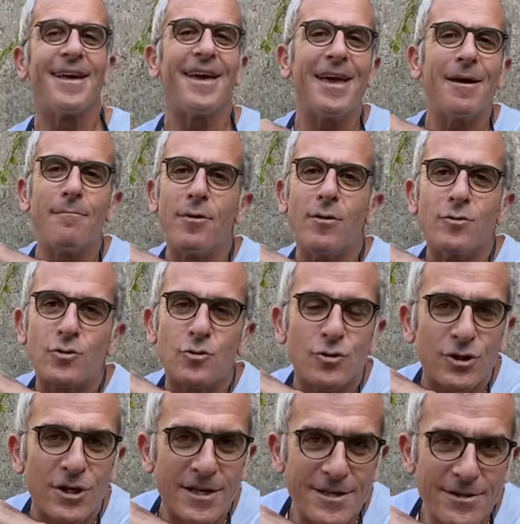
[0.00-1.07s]
Ebbe un
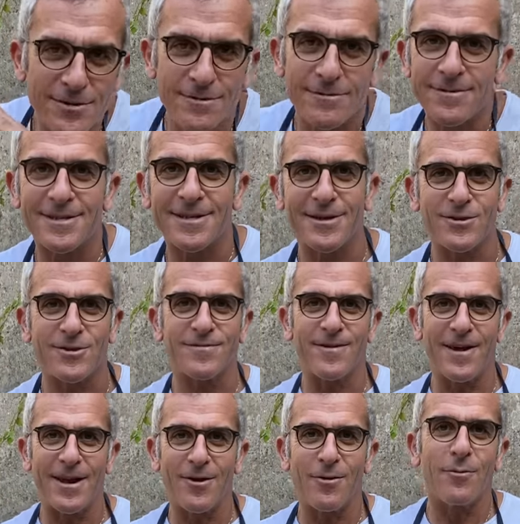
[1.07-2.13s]
successo stratosferico,